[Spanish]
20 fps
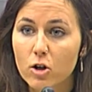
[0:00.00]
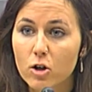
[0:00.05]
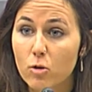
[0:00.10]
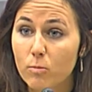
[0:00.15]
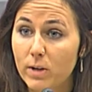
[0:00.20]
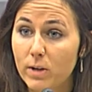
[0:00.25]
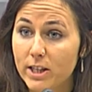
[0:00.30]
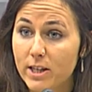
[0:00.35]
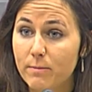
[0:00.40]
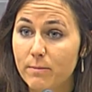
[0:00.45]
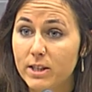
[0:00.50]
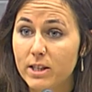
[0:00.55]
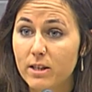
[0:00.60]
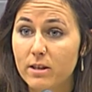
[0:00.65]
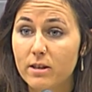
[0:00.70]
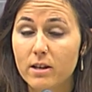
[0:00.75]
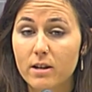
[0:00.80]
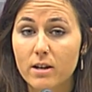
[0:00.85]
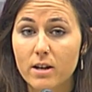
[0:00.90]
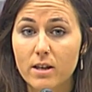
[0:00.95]
completamente
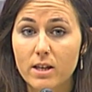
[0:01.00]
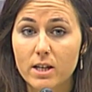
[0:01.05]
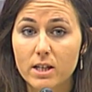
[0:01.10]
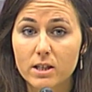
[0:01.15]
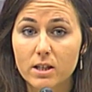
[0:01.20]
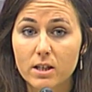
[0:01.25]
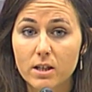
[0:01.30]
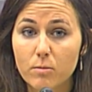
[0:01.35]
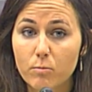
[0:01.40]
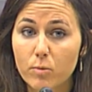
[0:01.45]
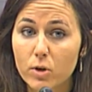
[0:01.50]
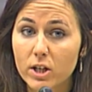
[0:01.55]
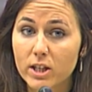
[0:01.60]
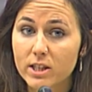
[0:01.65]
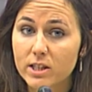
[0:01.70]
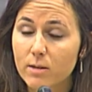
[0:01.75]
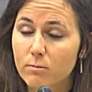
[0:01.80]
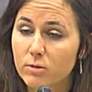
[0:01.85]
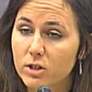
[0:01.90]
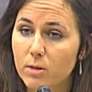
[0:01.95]
cerradas. ¿Por qué
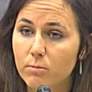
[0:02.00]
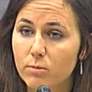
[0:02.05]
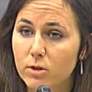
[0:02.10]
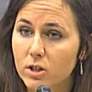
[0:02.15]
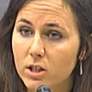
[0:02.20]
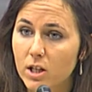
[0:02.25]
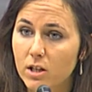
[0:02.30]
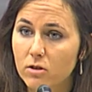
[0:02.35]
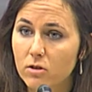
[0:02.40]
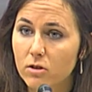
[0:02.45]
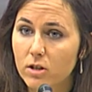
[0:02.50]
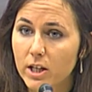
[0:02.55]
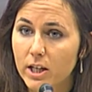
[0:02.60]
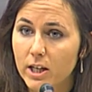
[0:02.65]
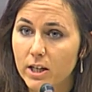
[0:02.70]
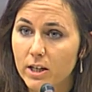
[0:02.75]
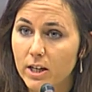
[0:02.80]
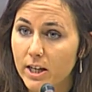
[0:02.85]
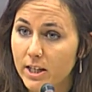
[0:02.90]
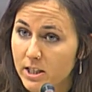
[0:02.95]
estamos apostando
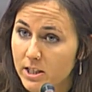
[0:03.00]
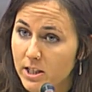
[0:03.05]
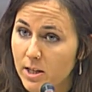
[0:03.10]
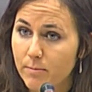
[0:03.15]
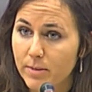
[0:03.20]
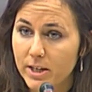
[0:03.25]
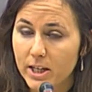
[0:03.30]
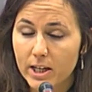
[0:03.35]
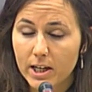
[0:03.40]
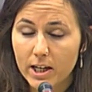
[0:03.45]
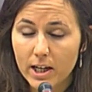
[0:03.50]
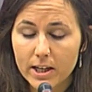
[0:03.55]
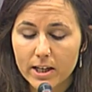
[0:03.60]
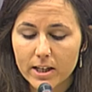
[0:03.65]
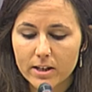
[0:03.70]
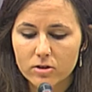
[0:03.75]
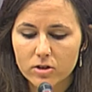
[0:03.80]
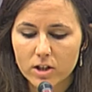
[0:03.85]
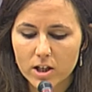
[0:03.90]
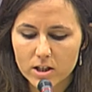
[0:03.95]
en, esta PNL
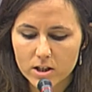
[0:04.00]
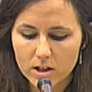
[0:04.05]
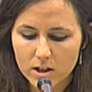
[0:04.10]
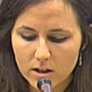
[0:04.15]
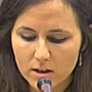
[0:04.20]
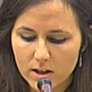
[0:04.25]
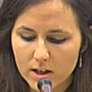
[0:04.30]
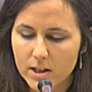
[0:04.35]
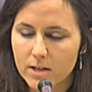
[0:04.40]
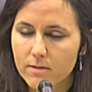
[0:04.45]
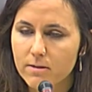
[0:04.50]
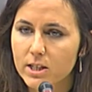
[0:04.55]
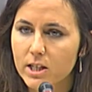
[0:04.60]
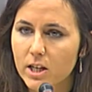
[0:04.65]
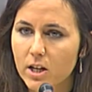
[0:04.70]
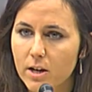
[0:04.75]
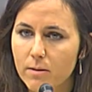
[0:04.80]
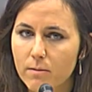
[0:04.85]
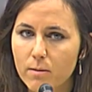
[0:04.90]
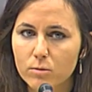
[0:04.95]
y en otras iniciativas
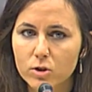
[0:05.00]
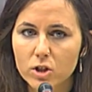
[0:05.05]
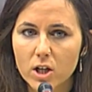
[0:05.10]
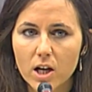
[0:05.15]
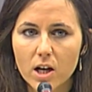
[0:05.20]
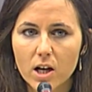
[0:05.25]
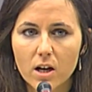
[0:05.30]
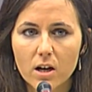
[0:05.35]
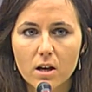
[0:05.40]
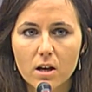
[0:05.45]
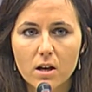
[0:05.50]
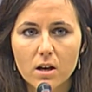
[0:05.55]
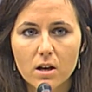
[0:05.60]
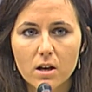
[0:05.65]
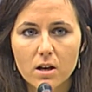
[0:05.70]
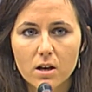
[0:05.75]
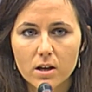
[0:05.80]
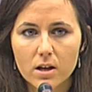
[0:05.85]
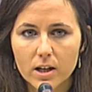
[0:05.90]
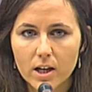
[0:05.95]
que ahora, vamos a,
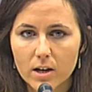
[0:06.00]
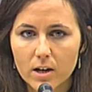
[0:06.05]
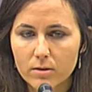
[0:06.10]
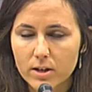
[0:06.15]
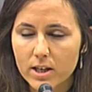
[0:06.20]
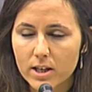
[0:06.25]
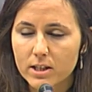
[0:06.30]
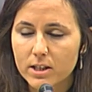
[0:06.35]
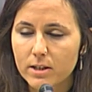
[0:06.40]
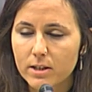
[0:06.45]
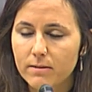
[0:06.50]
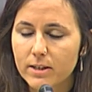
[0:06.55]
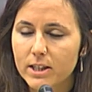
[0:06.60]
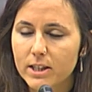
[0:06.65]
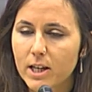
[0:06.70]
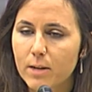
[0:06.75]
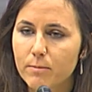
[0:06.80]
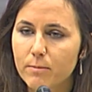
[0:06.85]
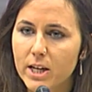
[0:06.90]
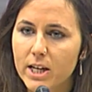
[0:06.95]
que ahora voy a
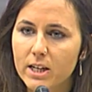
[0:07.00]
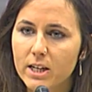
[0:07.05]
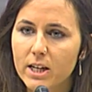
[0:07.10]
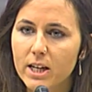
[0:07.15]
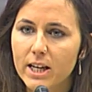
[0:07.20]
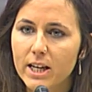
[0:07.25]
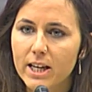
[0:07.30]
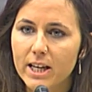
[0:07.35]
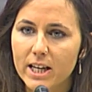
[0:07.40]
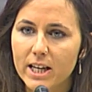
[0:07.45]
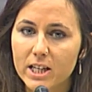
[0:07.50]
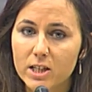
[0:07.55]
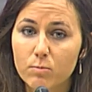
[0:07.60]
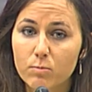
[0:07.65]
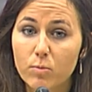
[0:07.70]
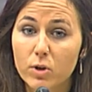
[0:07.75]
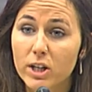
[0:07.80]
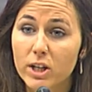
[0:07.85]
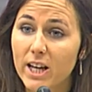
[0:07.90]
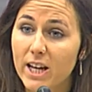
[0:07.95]
describir también? Es
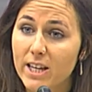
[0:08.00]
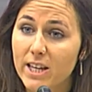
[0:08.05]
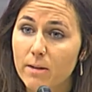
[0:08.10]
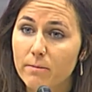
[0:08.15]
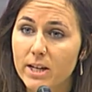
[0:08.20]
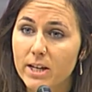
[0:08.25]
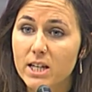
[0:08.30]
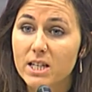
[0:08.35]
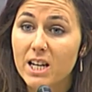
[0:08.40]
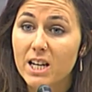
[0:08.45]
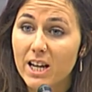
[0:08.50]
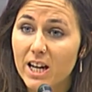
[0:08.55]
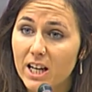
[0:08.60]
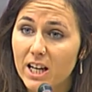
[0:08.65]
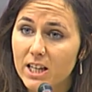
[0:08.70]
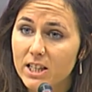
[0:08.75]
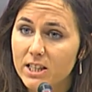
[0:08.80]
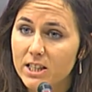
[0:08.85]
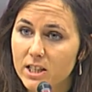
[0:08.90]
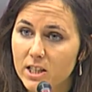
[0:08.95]
porque haya vías
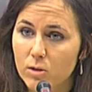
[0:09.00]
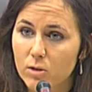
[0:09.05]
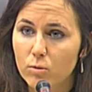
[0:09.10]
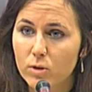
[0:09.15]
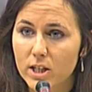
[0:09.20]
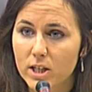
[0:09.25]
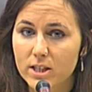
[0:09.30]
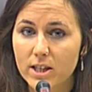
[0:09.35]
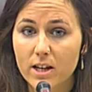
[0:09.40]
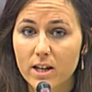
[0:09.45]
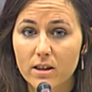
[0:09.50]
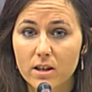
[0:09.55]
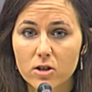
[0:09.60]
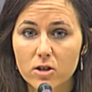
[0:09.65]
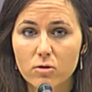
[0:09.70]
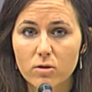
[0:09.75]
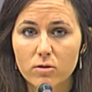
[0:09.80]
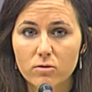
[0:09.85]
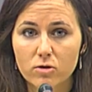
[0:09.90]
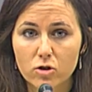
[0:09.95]
legales y seguras de
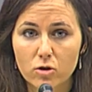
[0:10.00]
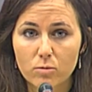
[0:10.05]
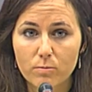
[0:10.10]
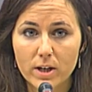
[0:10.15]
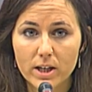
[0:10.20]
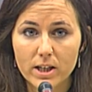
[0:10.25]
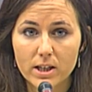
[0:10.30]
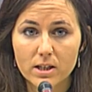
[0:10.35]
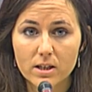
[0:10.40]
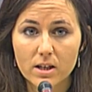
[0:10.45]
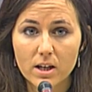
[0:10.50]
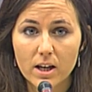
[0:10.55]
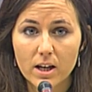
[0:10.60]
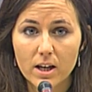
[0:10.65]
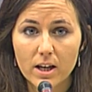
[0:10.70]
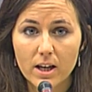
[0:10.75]
acceso a nuestro país.